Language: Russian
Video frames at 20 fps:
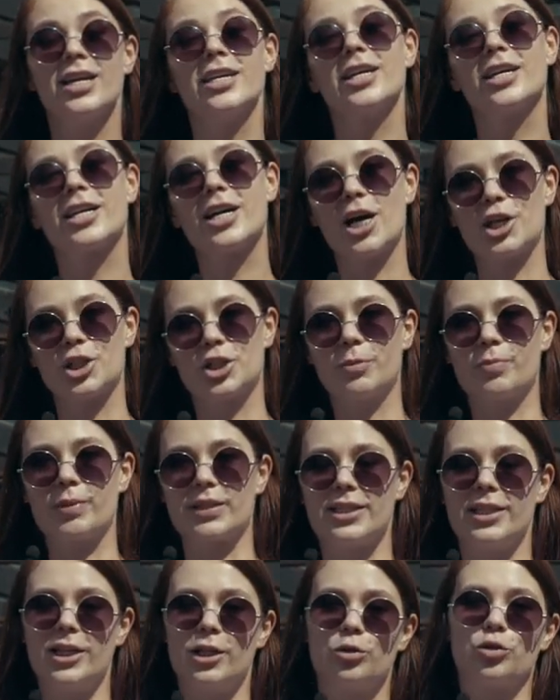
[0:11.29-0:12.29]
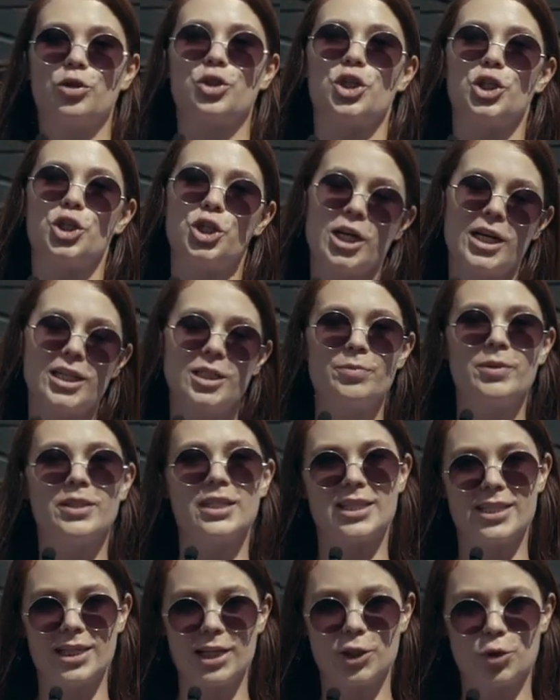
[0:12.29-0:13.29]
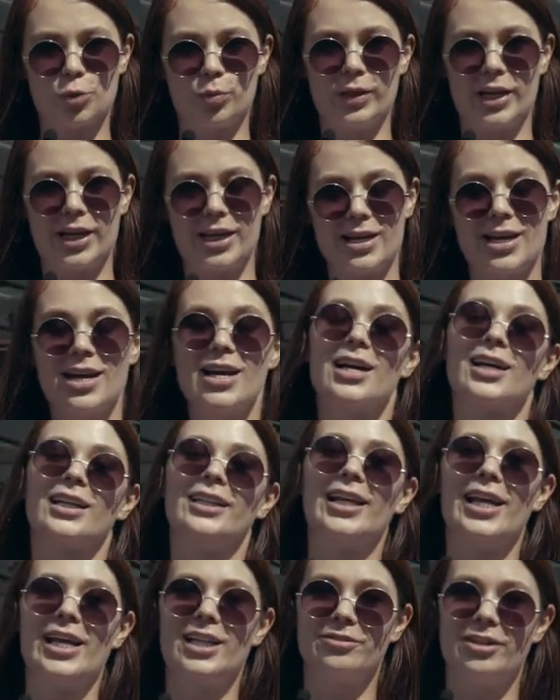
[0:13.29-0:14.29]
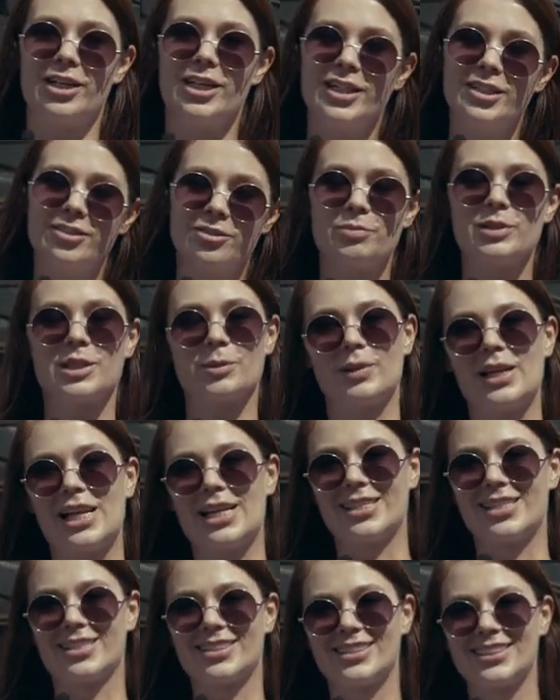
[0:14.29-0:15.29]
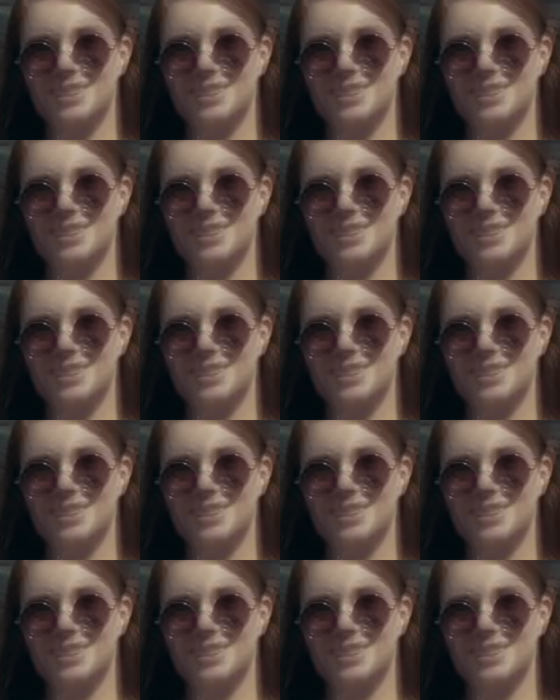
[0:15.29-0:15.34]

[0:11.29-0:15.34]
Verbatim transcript: и каждый последующий час 50 рублей. Для инвалидов бесплатно.